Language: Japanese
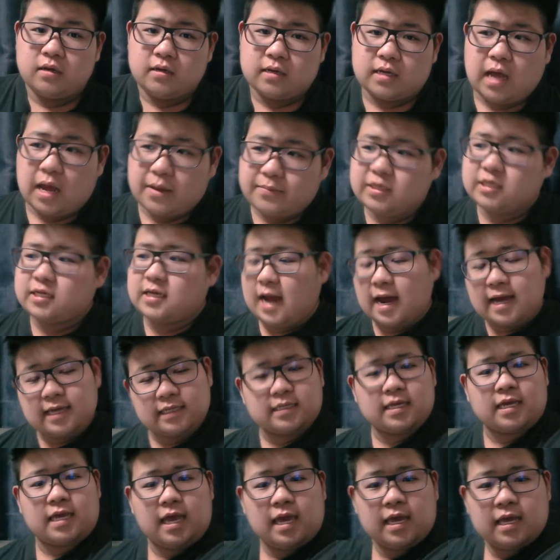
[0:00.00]
紙に書い
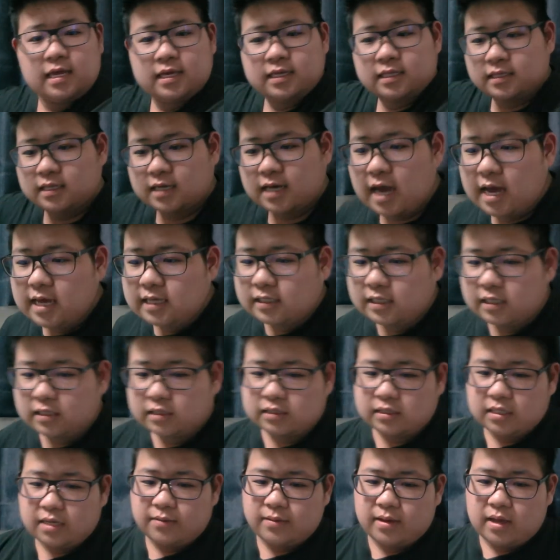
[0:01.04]
てけ。で書いてっ
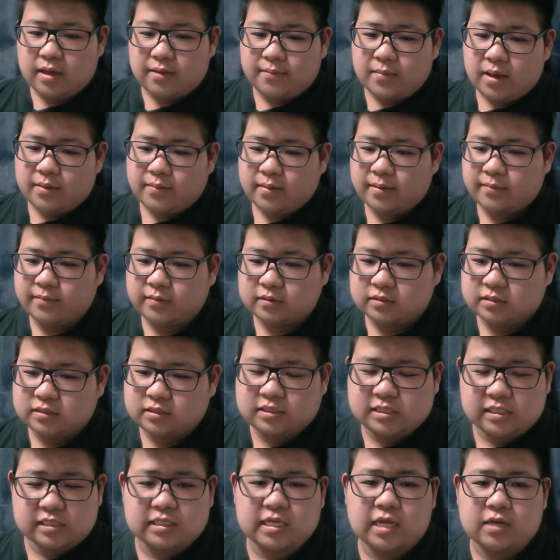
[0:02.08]
て、まあまあまあまあ、
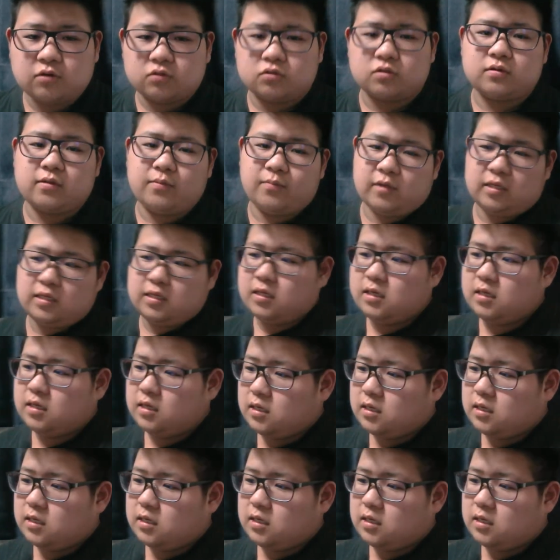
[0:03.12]
小さいことでもいい。